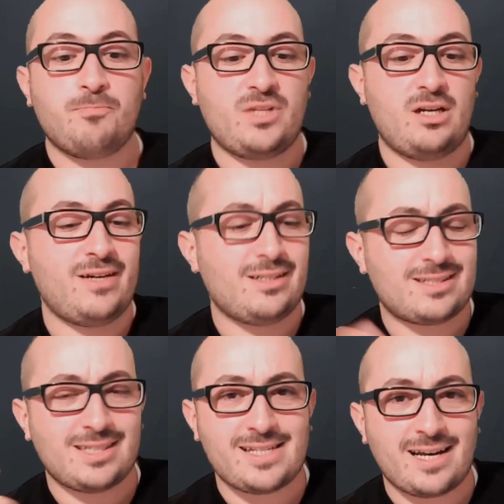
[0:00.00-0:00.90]
la vai ad
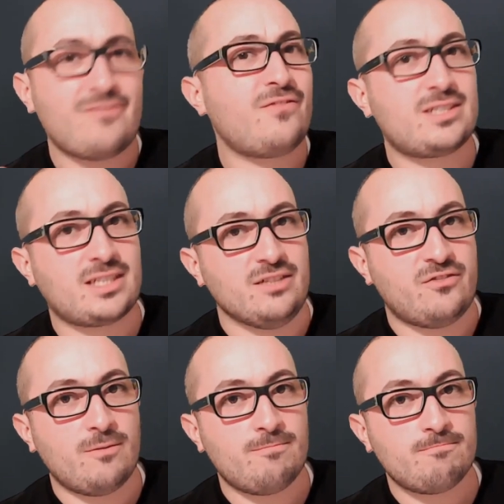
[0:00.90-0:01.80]
assaggiare e fa
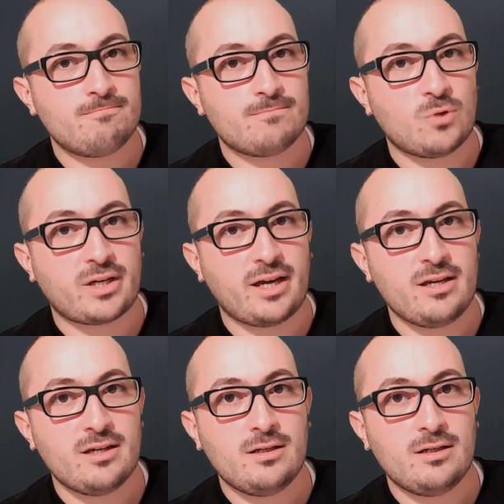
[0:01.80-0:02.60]
schifo, ok?